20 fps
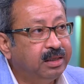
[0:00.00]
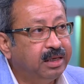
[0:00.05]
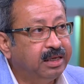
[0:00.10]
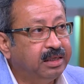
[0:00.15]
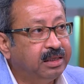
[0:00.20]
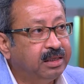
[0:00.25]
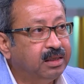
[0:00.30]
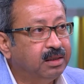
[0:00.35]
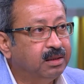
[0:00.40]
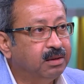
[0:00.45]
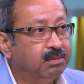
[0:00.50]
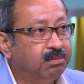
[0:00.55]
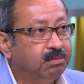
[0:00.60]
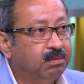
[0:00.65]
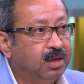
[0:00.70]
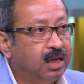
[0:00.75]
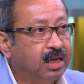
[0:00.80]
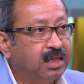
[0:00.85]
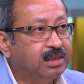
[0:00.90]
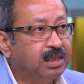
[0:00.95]
لان
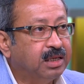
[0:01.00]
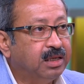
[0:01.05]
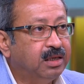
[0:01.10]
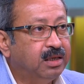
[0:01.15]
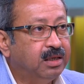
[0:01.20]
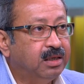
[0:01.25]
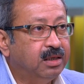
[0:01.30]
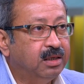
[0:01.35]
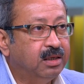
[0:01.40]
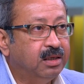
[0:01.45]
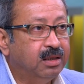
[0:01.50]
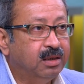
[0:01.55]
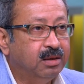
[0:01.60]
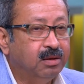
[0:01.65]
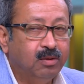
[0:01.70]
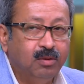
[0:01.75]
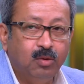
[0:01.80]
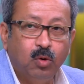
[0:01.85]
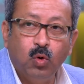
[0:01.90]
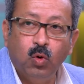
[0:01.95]
حصل
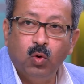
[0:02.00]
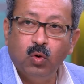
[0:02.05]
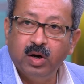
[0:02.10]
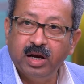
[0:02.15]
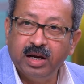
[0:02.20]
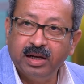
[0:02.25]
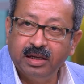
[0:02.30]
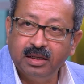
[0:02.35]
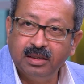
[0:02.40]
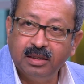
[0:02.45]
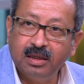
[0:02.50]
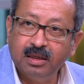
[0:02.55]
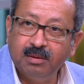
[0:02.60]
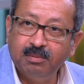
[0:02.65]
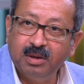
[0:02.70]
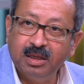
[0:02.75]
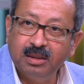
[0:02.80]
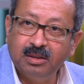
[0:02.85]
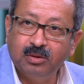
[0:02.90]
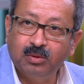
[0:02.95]
هوجه كده
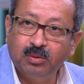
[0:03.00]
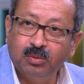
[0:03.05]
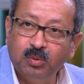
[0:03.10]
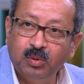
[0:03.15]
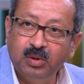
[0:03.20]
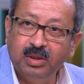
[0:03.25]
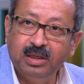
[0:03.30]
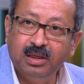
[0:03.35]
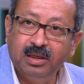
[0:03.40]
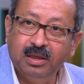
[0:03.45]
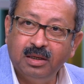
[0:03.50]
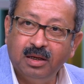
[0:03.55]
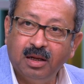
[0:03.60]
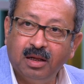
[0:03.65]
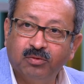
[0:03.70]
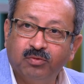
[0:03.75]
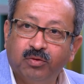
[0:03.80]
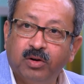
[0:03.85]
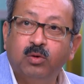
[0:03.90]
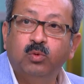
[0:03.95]
بقت تقول
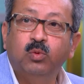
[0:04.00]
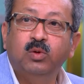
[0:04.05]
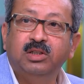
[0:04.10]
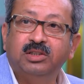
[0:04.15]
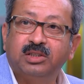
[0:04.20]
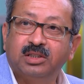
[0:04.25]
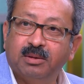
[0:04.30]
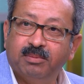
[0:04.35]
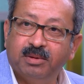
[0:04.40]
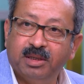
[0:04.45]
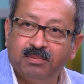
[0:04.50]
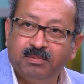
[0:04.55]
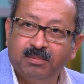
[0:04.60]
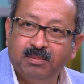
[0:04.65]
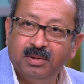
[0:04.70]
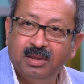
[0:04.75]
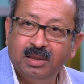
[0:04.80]
للاطفال وللشباب